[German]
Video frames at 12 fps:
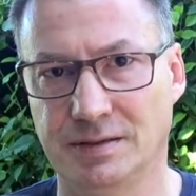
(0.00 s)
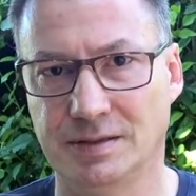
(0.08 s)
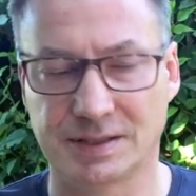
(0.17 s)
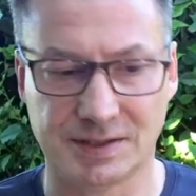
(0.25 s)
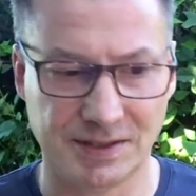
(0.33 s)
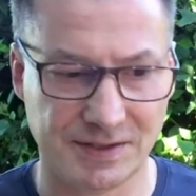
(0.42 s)

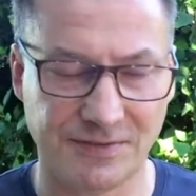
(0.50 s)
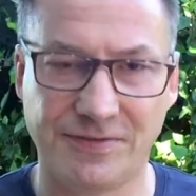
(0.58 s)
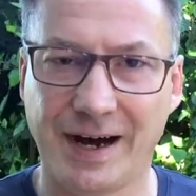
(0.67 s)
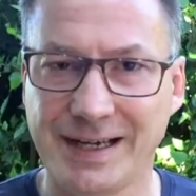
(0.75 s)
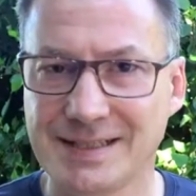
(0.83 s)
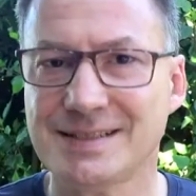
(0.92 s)
dass diese
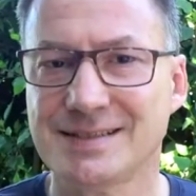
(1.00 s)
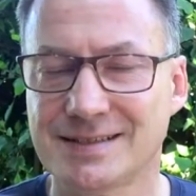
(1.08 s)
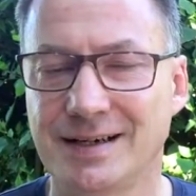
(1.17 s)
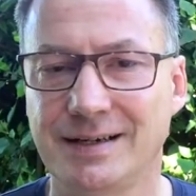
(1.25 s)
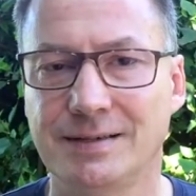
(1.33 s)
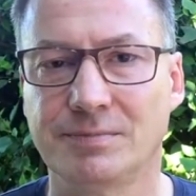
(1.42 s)
weißen
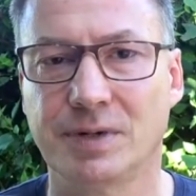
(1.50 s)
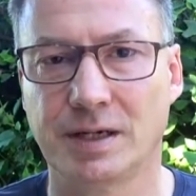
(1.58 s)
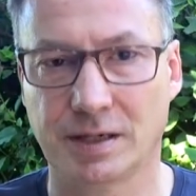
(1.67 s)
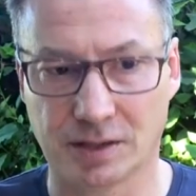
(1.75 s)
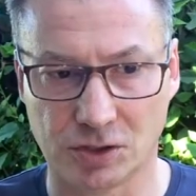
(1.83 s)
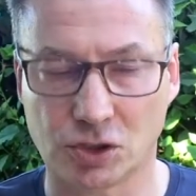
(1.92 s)
Zeiten
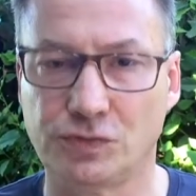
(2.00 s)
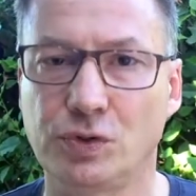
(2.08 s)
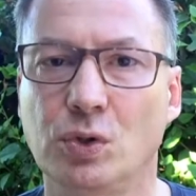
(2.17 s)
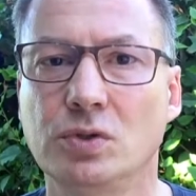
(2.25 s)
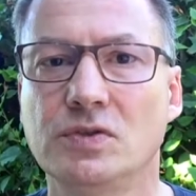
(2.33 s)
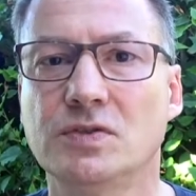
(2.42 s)
praktisch für
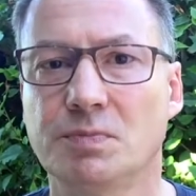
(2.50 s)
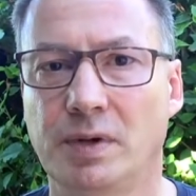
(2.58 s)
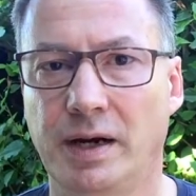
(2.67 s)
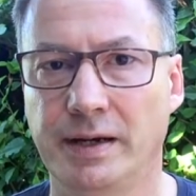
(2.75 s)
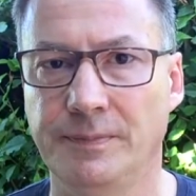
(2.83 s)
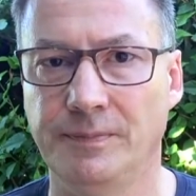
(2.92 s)
uns
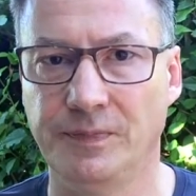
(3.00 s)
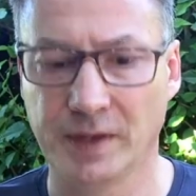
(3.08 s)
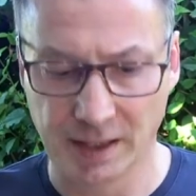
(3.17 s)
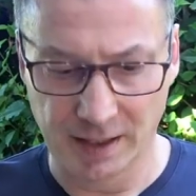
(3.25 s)
bleiben,